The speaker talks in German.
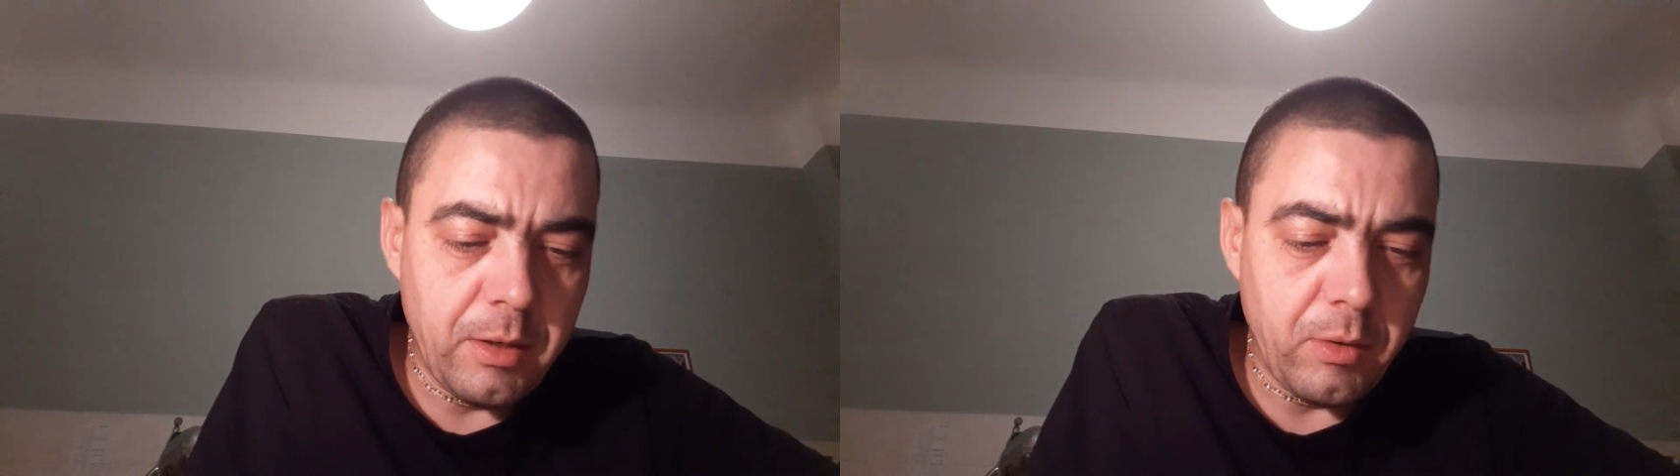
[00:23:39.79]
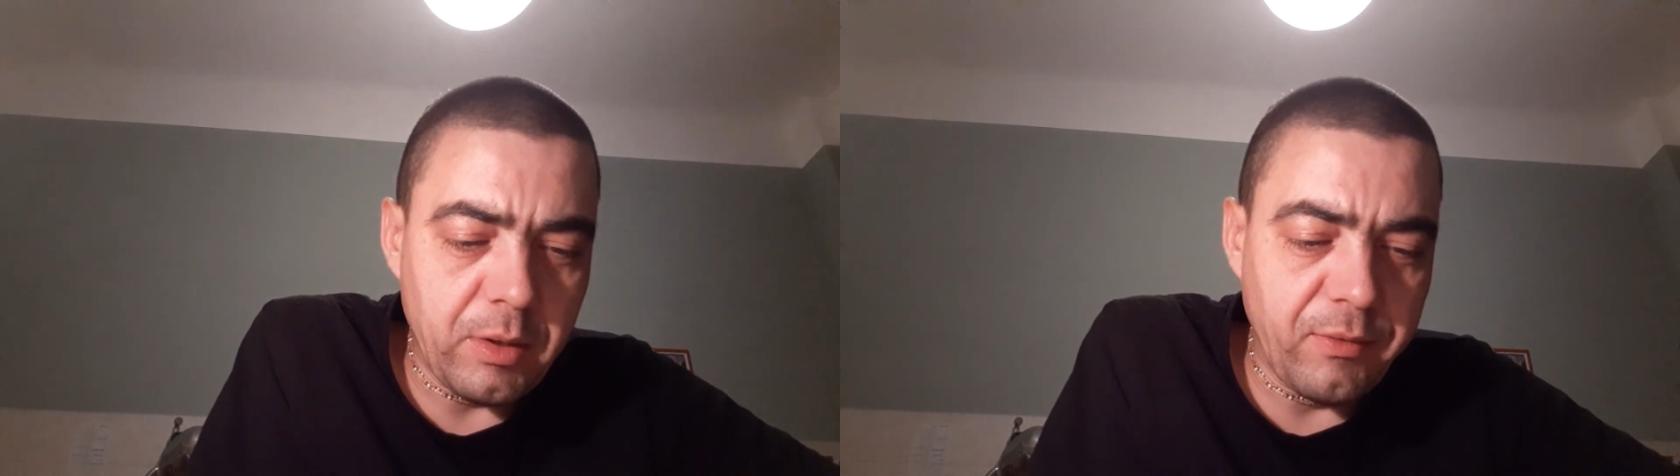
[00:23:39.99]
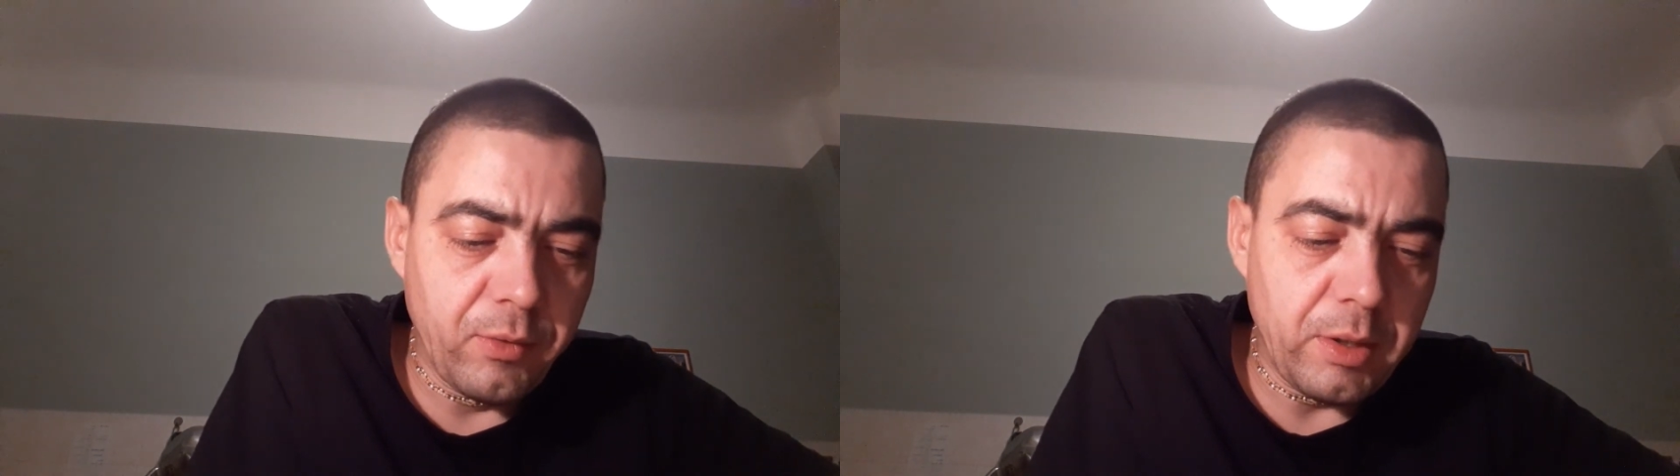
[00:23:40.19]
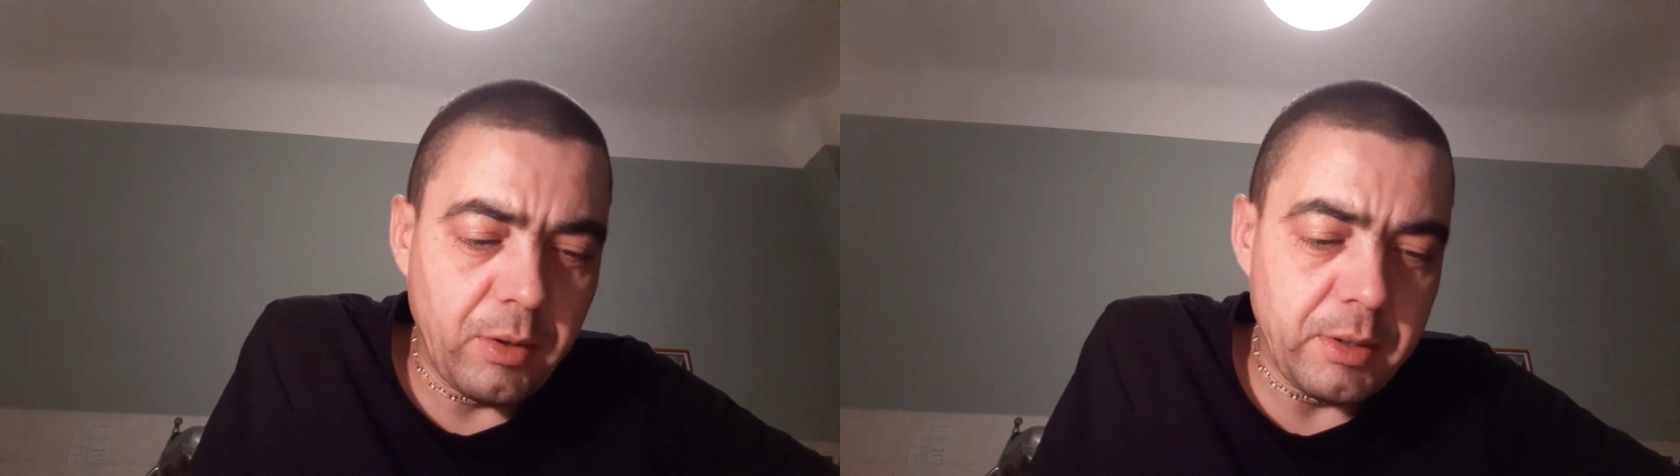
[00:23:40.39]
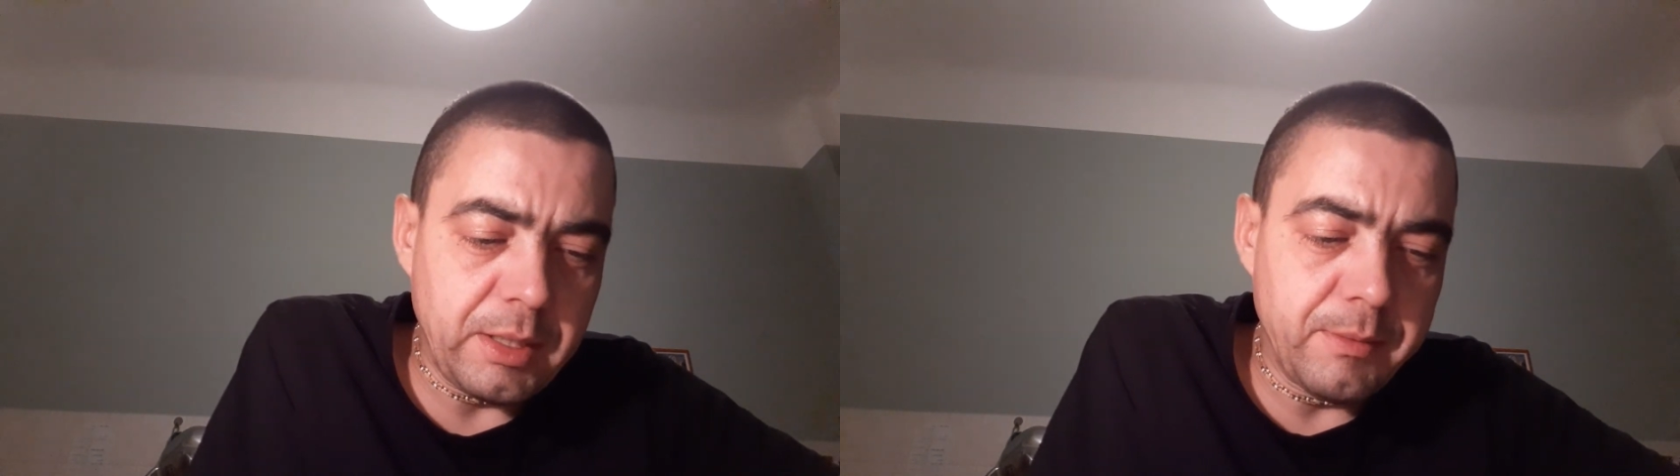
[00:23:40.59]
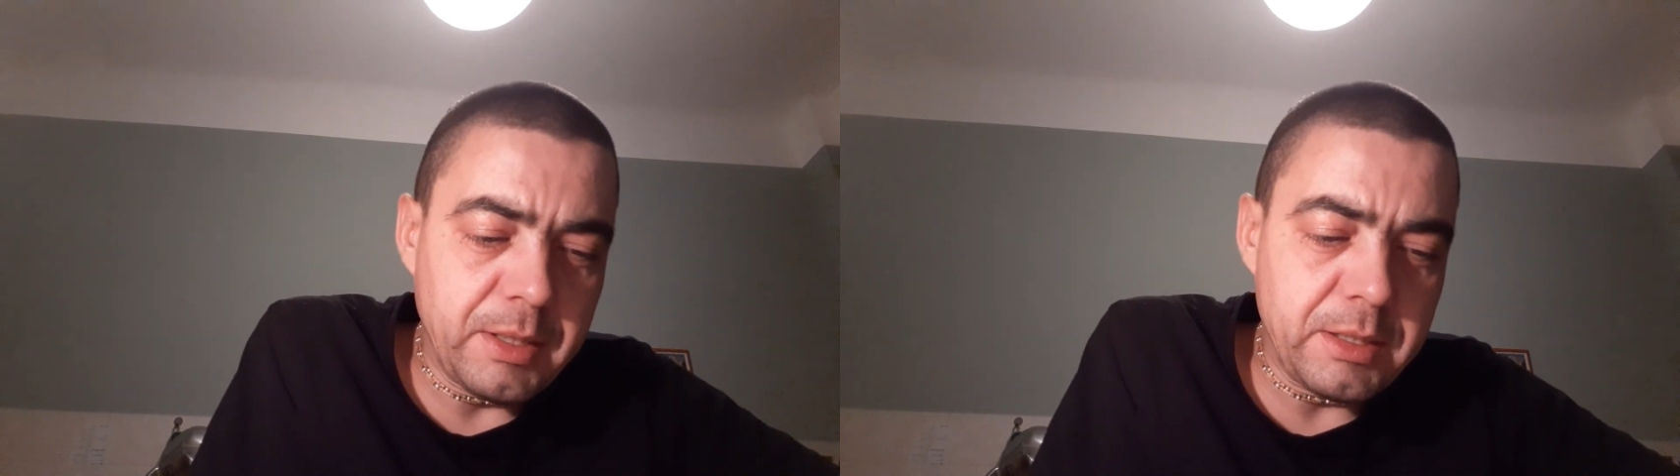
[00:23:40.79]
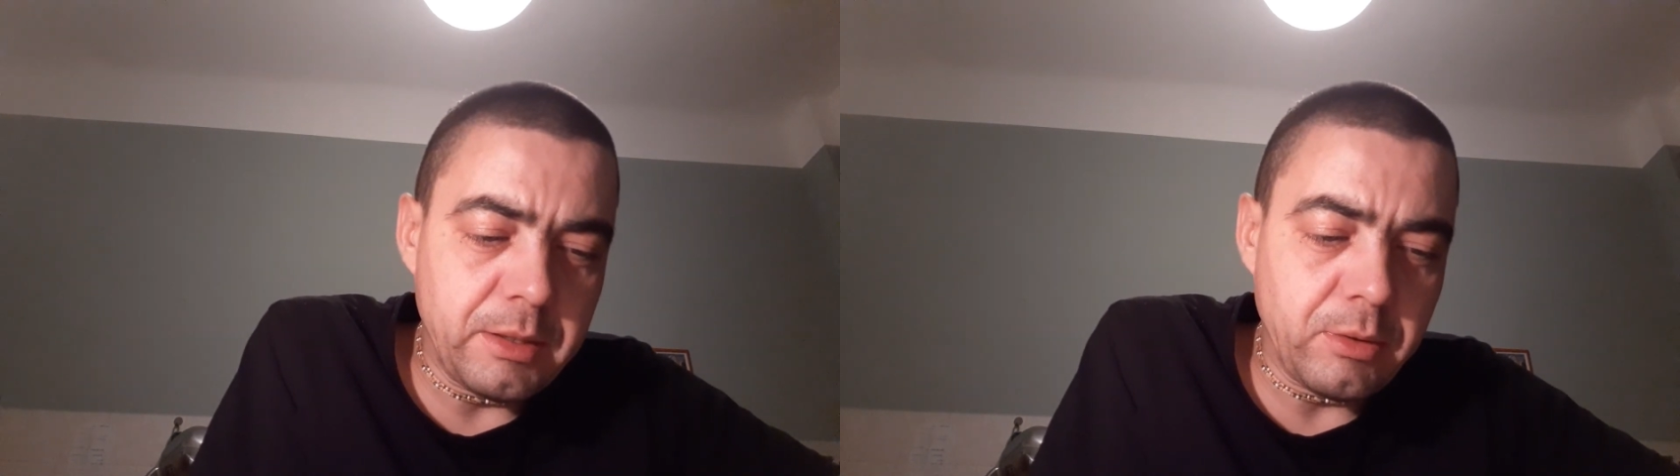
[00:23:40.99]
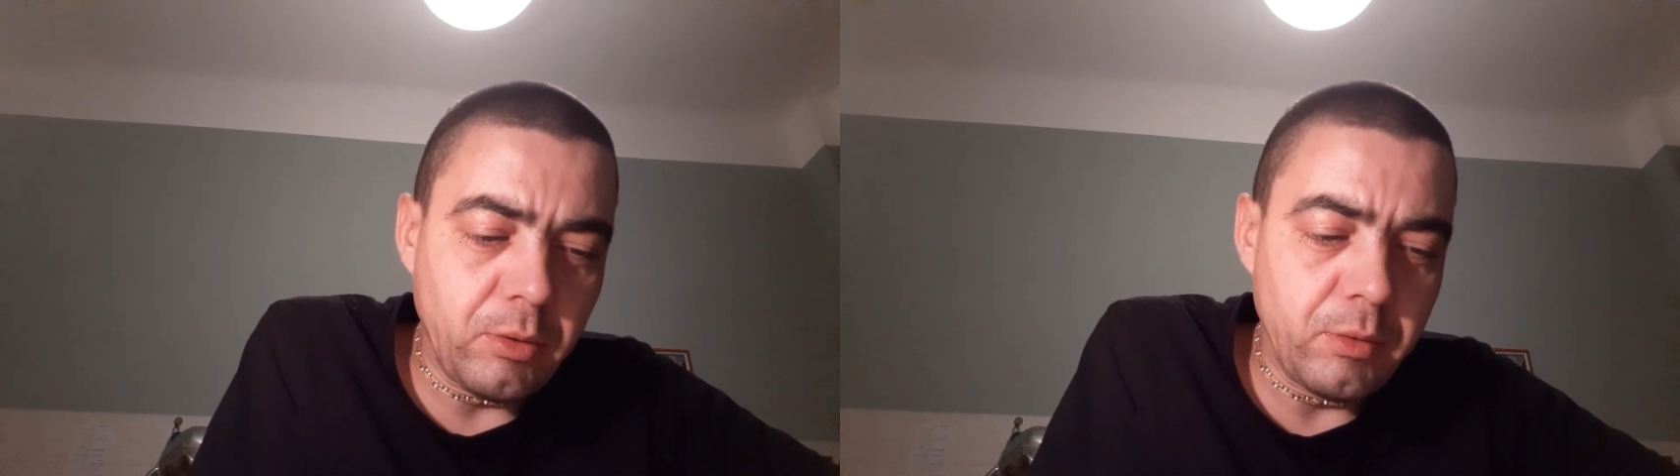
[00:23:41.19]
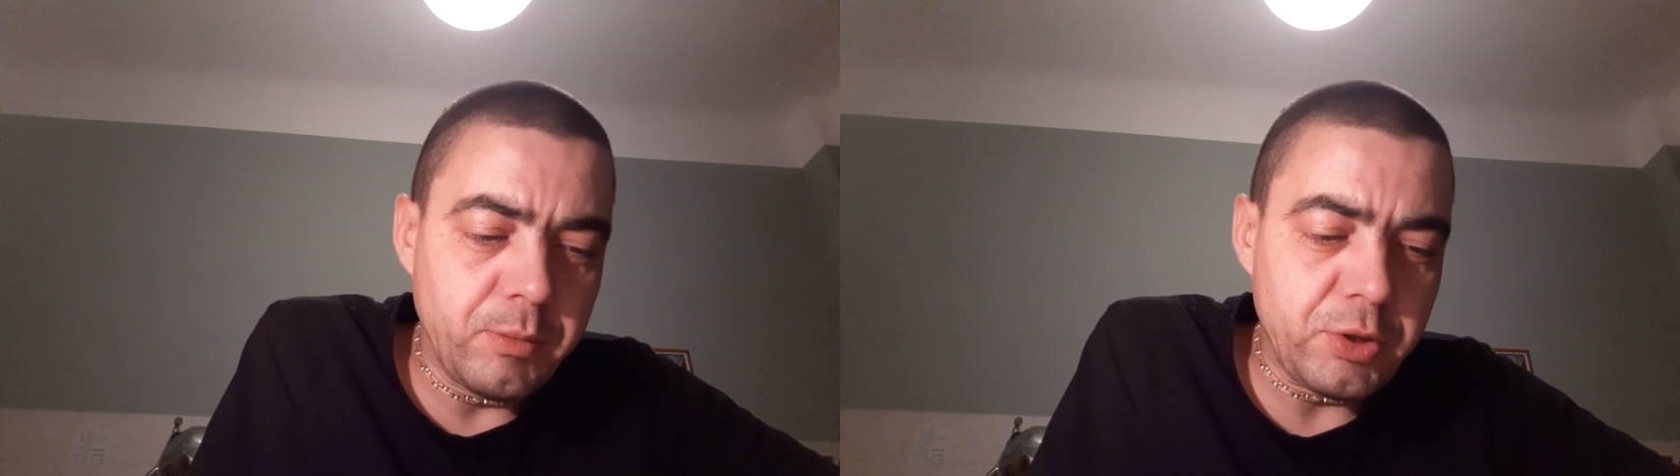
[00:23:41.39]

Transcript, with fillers: und er würde auch niemals den Thron